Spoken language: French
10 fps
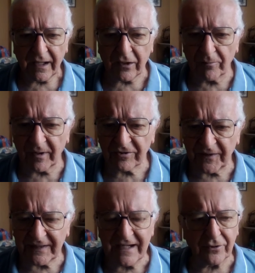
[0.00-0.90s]
Et comment se
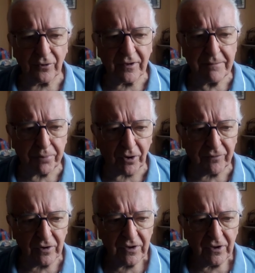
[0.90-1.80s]
fait-il que les
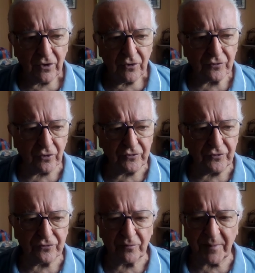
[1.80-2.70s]
pauvres sont
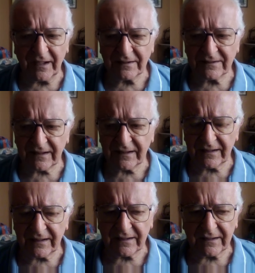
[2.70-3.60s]
justement des,
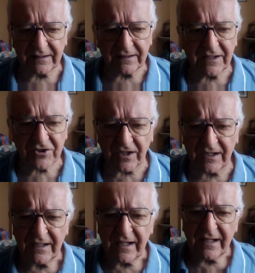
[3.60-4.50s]
des, des,
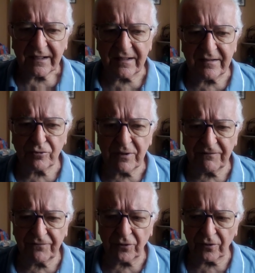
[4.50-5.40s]
gens qui
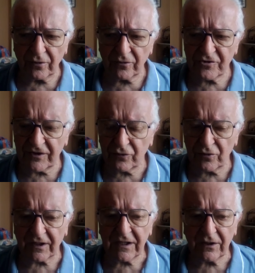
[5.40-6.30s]
suivent
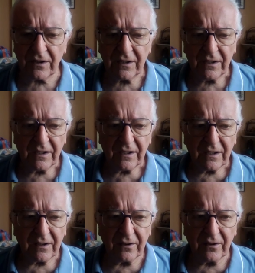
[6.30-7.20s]
Jésus-Christ
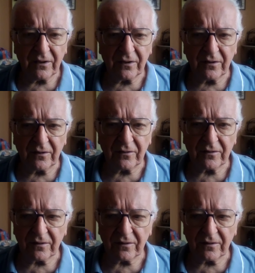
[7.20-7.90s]
euh,